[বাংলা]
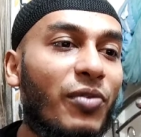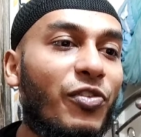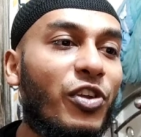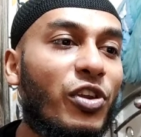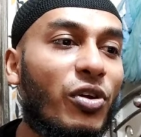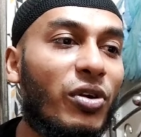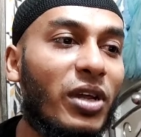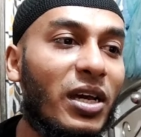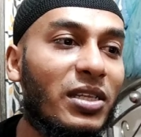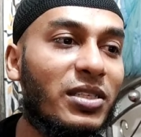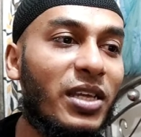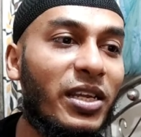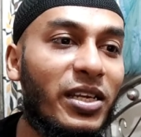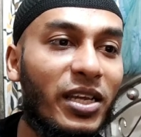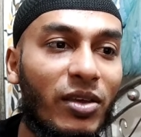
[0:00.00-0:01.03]
ভিডিওটা
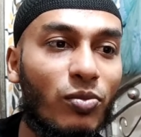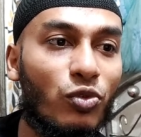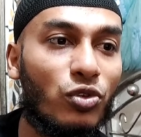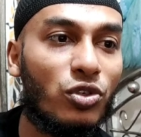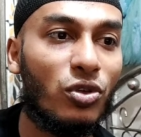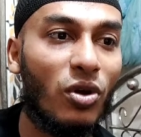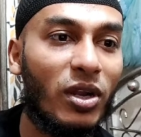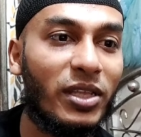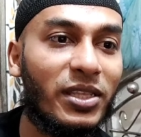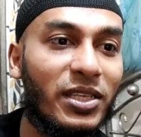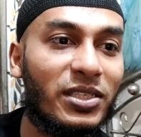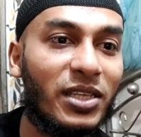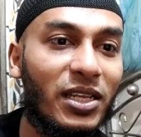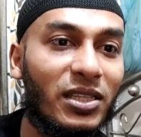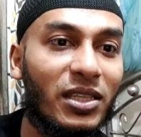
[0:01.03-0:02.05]
আছে এটাকে বুস্ট করাইতে
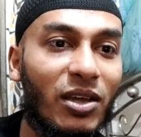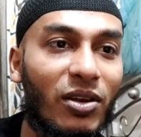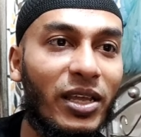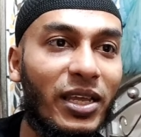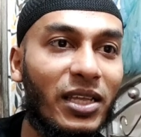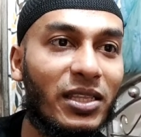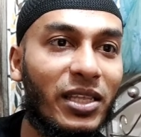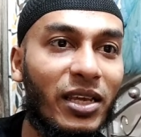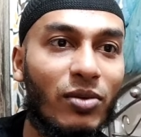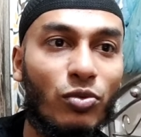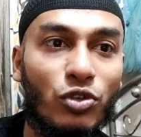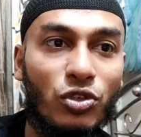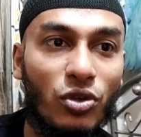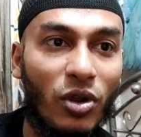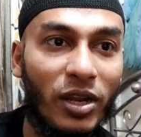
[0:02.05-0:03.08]
চান তাহলে এইখান থেকে
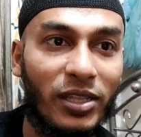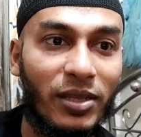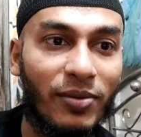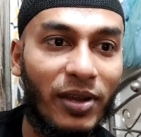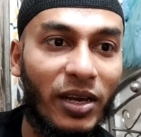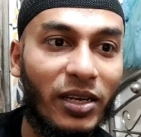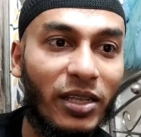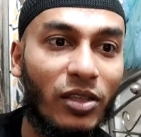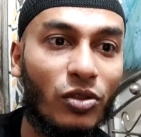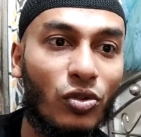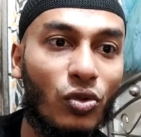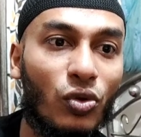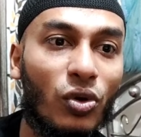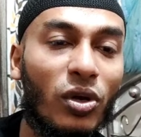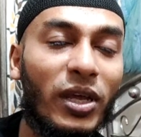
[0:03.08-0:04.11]
বুস্ট করাইতে পারেন
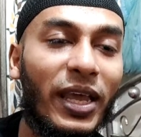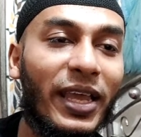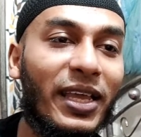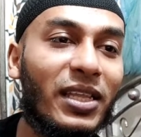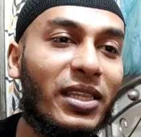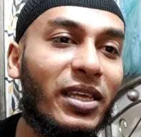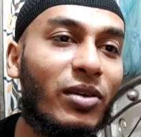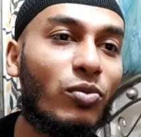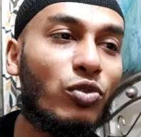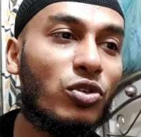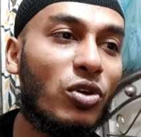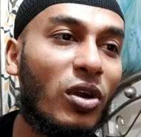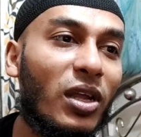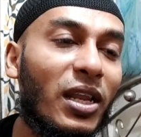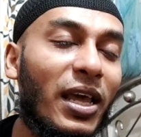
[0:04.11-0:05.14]
কিন্তু এইখান থেকে
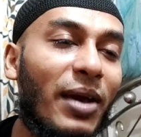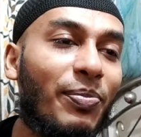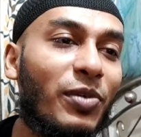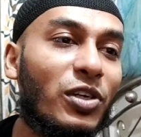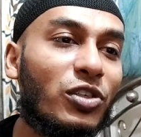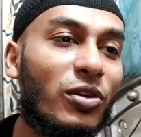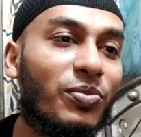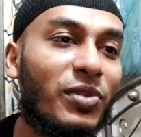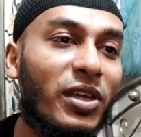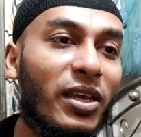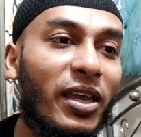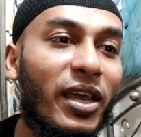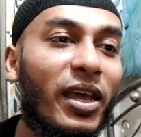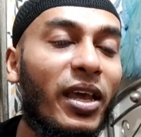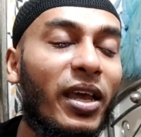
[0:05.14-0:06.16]
বুস্ট করালে আপনার সব থেকে